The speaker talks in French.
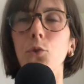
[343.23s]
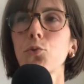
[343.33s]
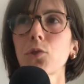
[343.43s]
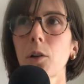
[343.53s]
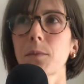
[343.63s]

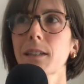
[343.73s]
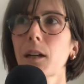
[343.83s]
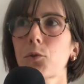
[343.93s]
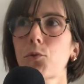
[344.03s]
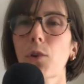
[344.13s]
tout comme c'est
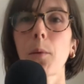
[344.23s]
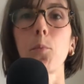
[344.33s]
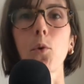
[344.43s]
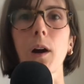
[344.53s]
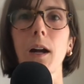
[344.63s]
un devoir
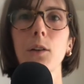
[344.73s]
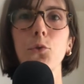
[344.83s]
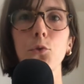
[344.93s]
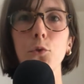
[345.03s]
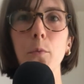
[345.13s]
moral
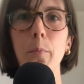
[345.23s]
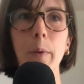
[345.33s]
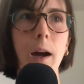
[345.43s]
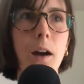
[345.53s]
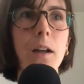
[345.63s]
de ne
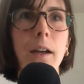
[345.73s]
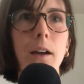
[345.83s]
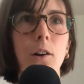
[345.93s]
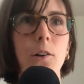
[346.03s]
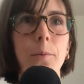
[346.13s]
pas,
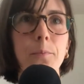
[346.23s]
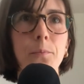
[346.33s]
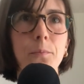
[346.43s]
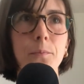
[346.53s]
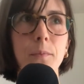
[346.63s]

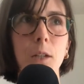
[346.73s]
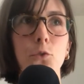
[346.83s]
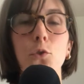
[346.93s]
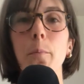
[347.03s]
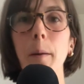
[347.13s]

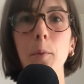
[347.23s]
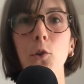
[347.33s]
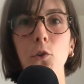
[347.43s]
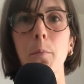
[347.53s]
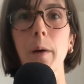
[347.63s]
de ne pas
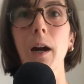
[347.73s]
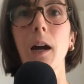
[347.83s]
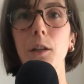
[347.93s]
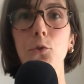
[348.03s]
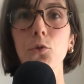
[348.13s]
prendre part
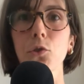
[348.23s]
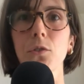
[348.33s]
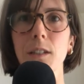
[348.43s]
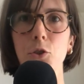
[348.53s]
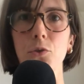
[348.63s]
à
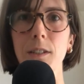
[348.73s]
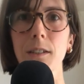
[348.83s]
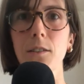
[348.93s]
d'autres injustices